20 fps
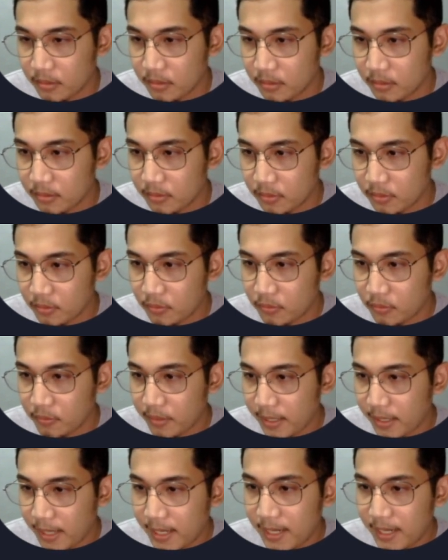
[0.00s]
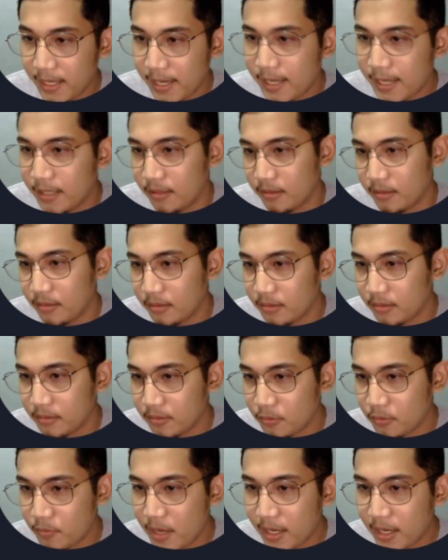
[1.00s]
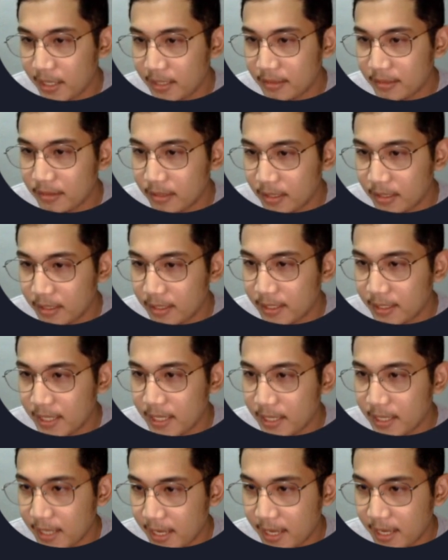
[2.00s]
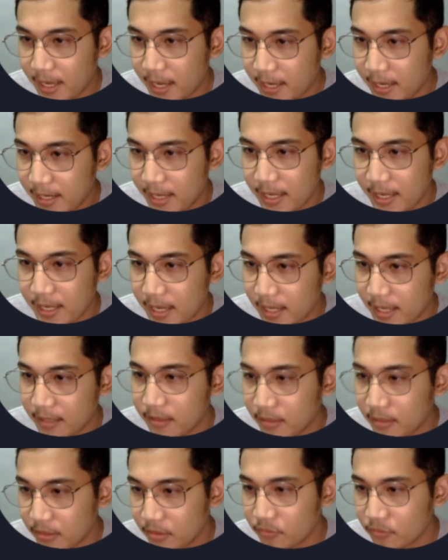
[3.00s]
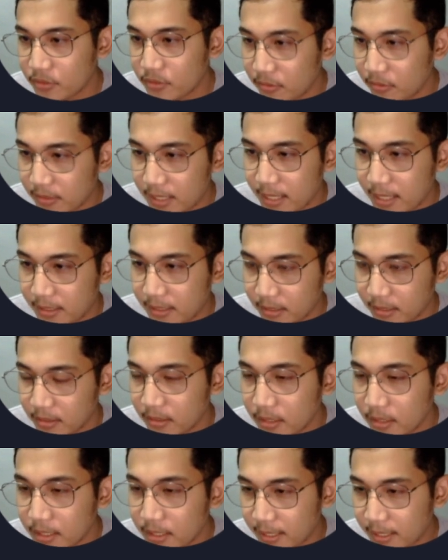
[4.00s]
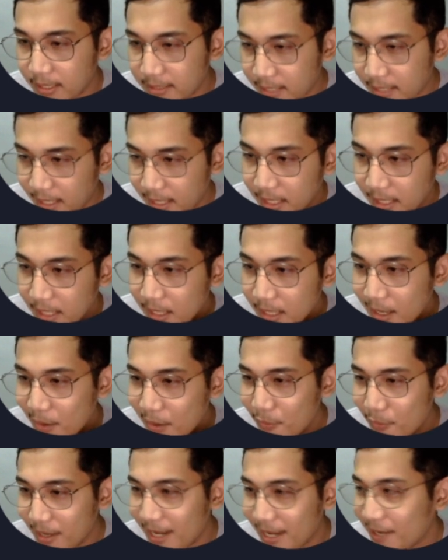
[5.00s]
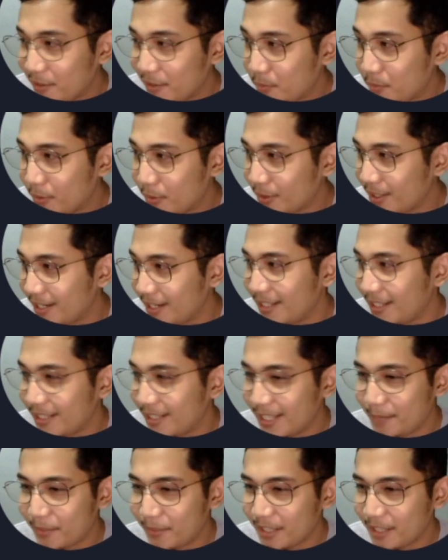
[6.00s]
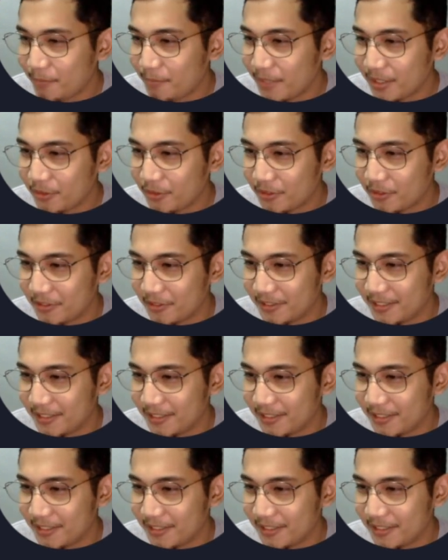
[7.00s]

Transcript: So, NAN. So, bakit naging NAN yung sagot natin? Kasi, wala yung number 3. Dapat number 2 to.